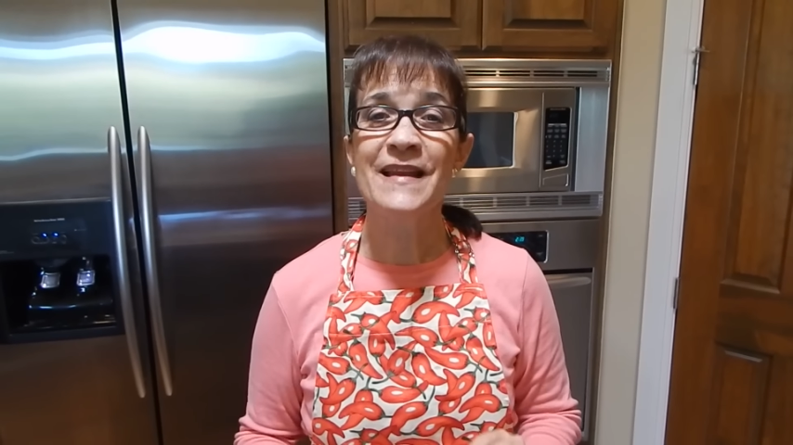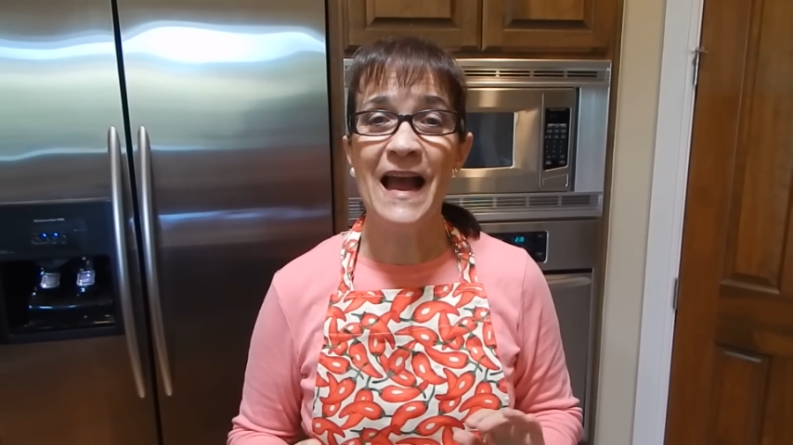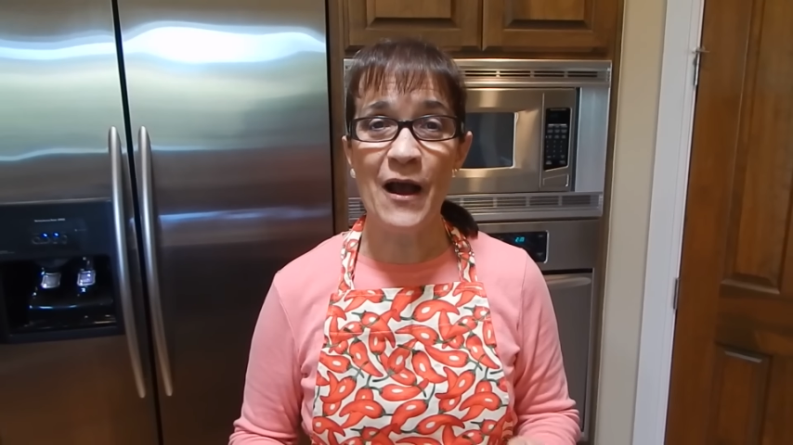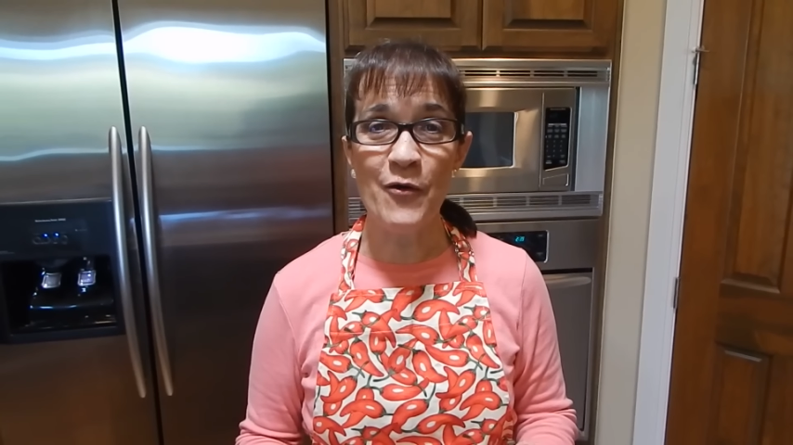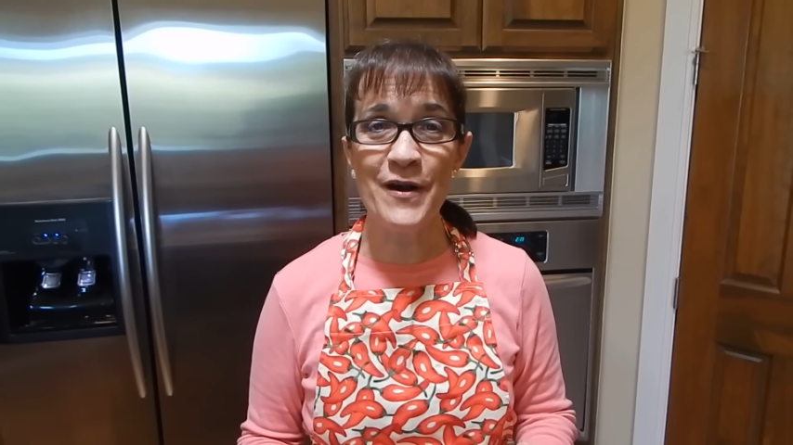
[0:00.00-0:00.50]

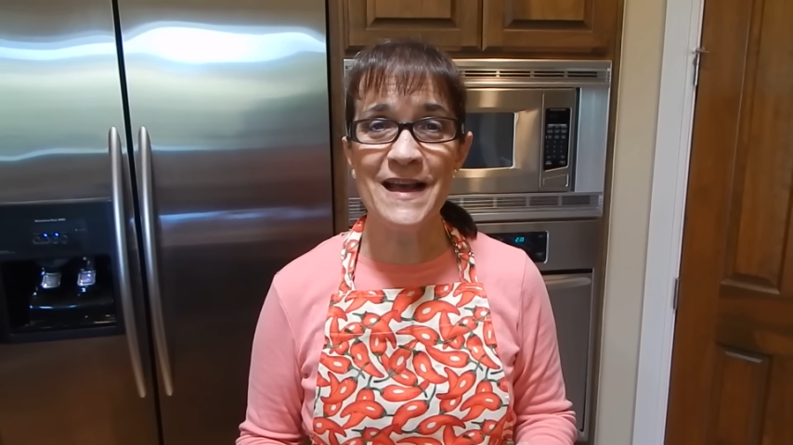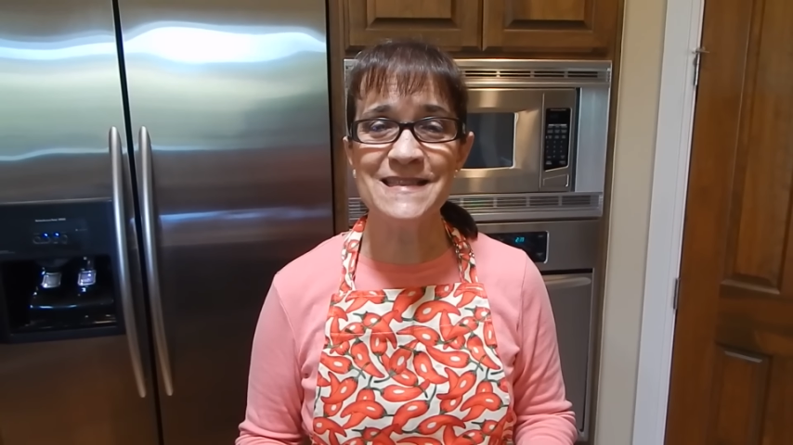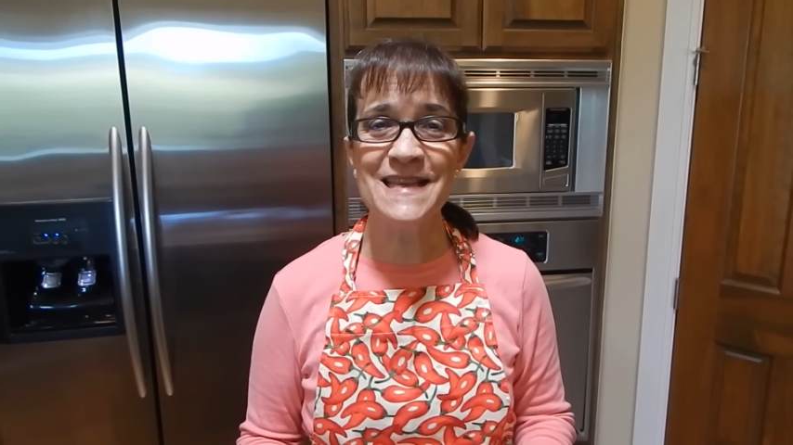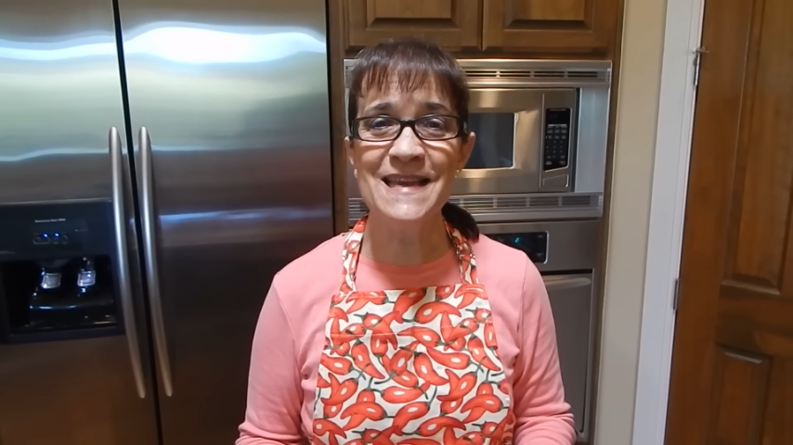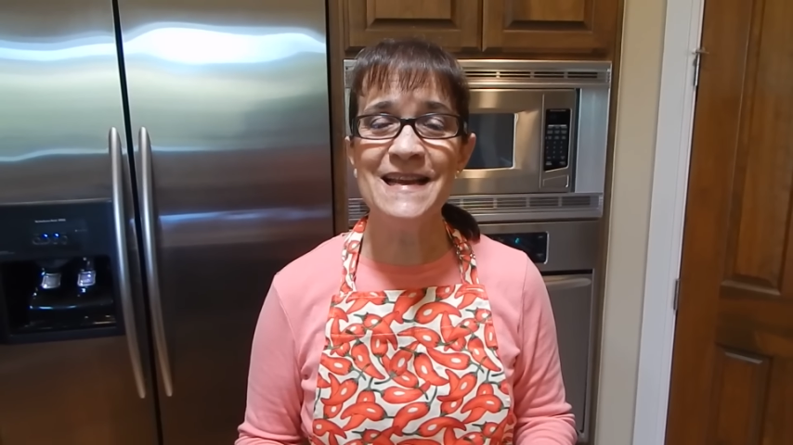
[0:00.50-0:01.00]
Ahora
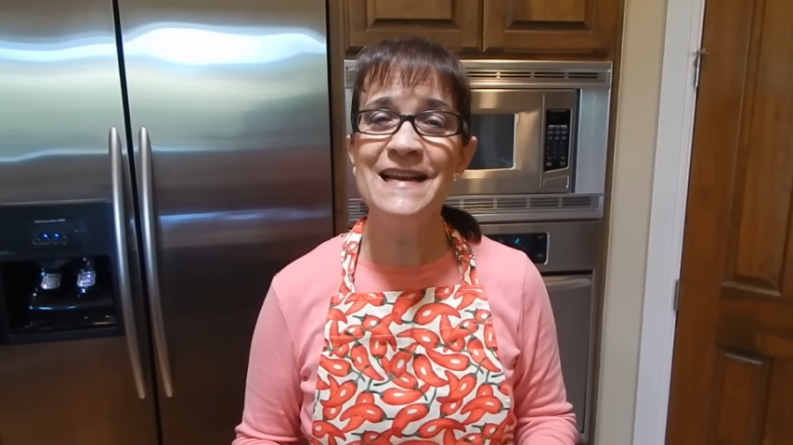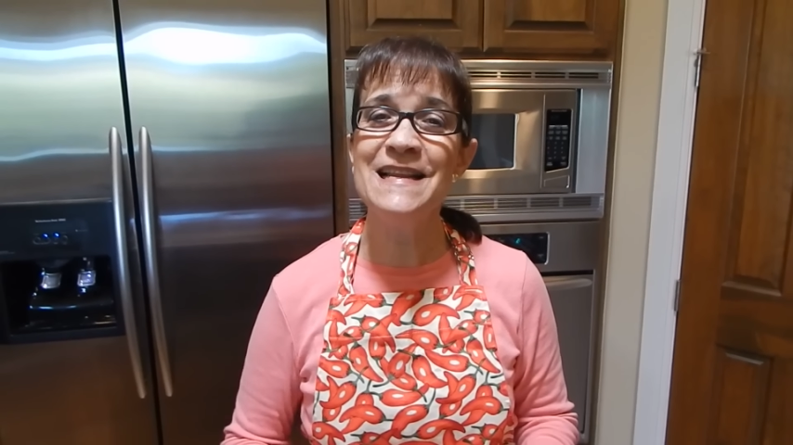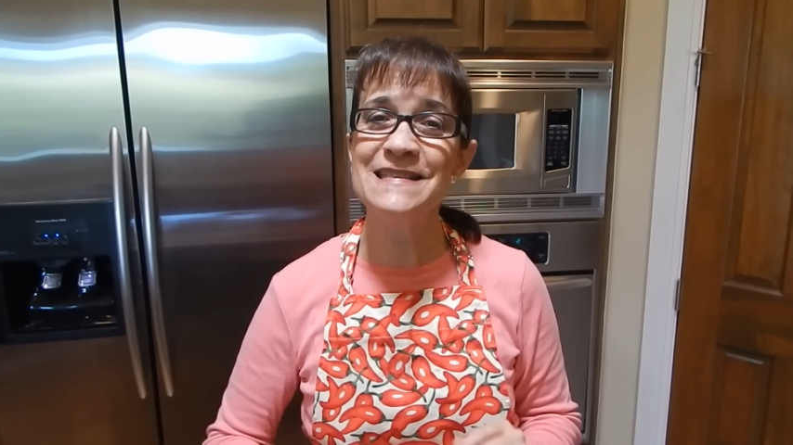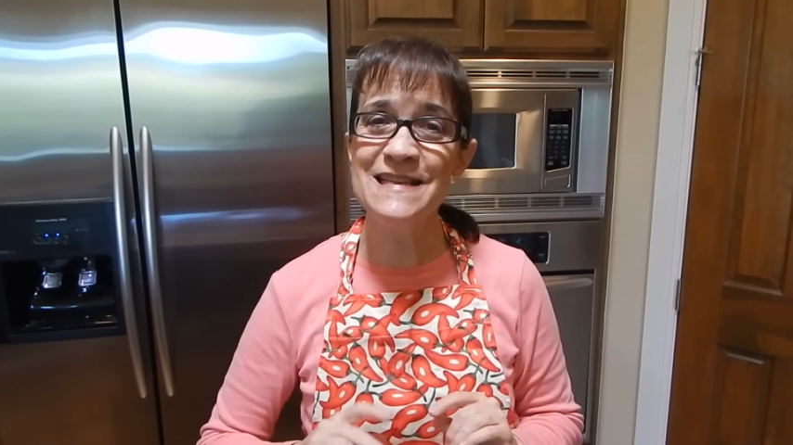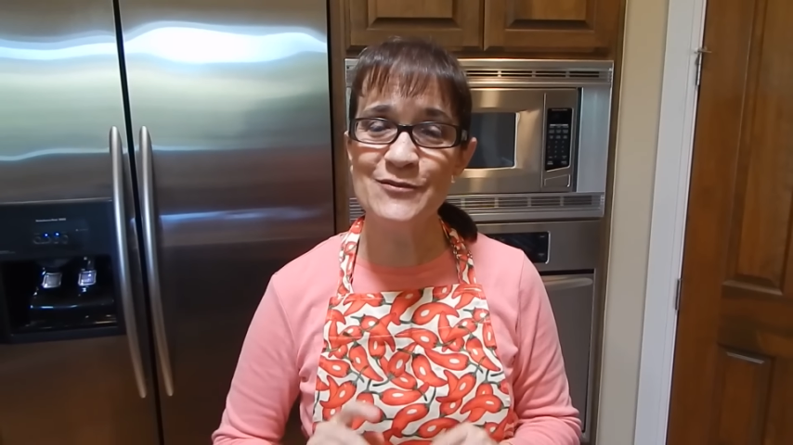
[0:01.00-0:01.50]
sí,
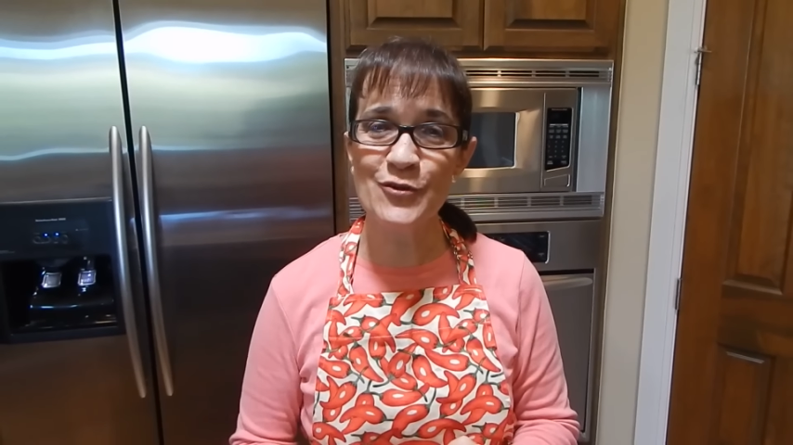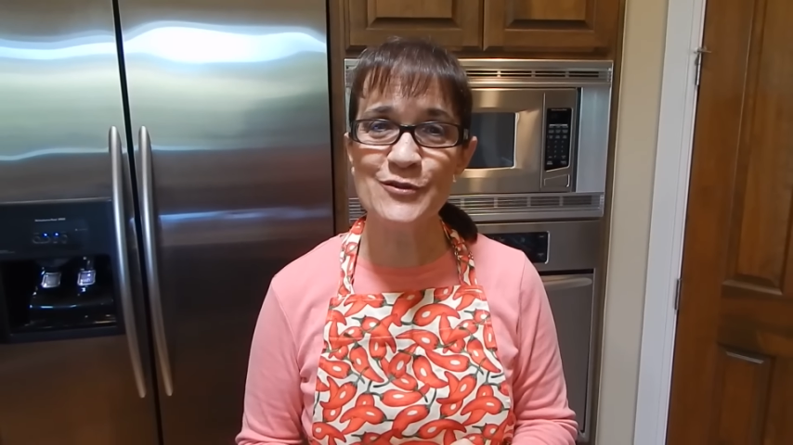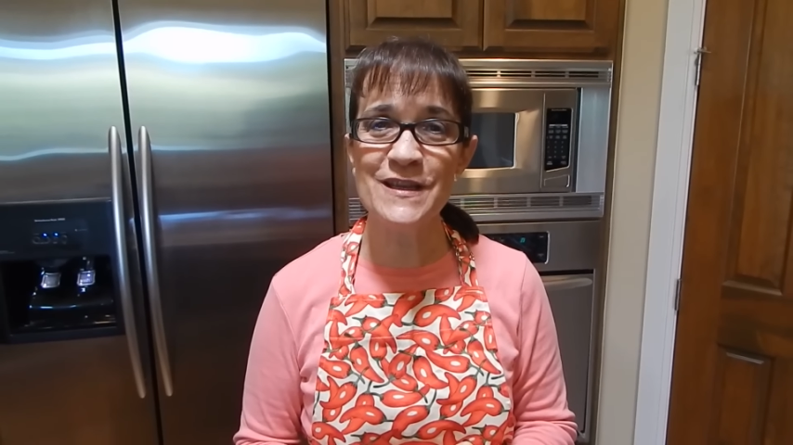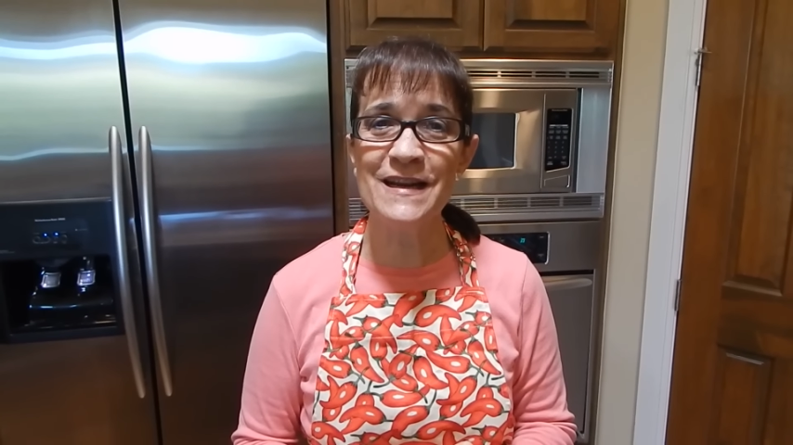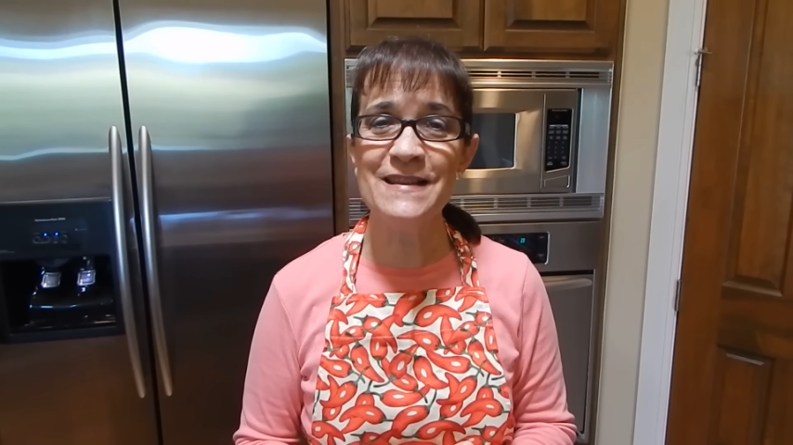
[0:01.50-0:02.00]
les listo
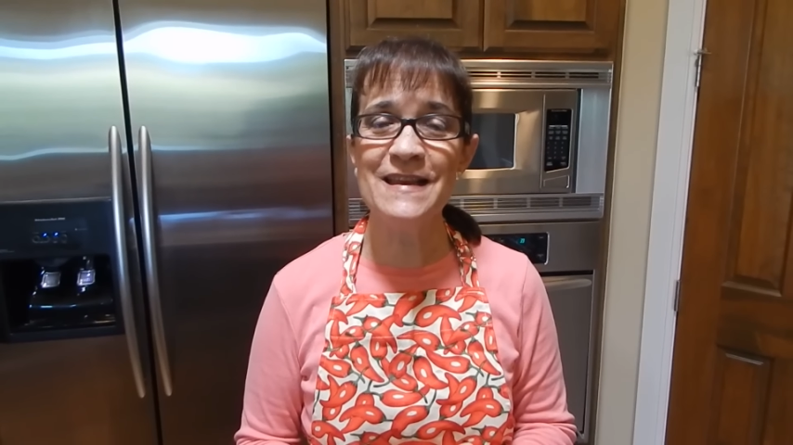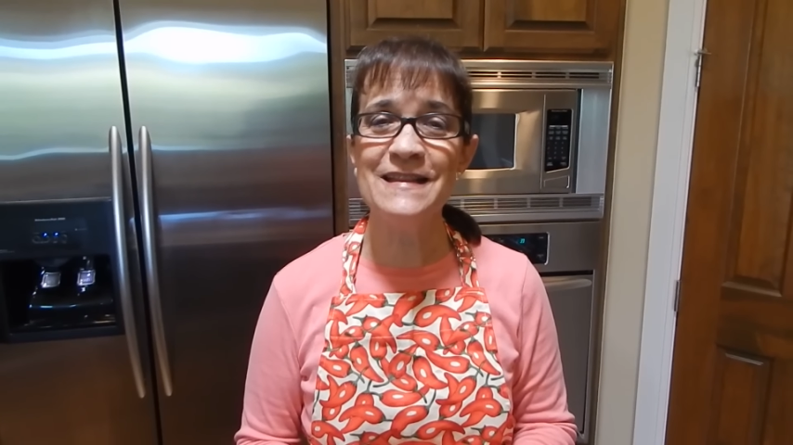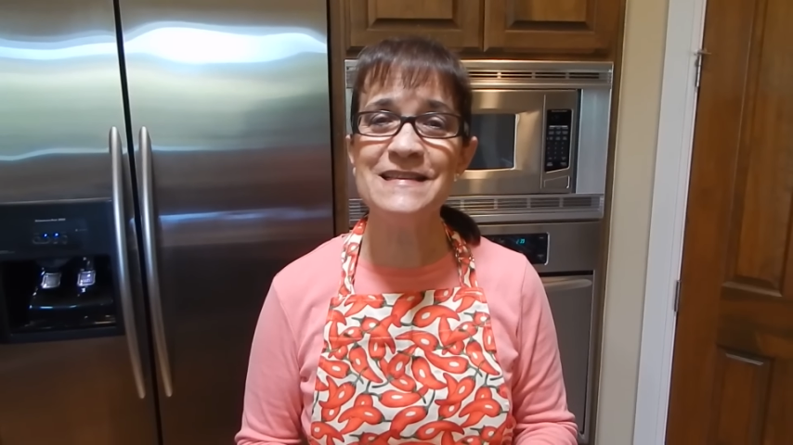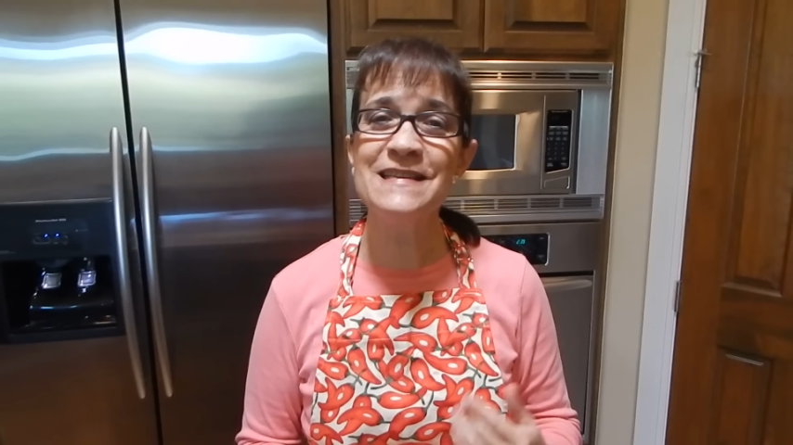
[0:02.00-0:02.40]
los ingredientes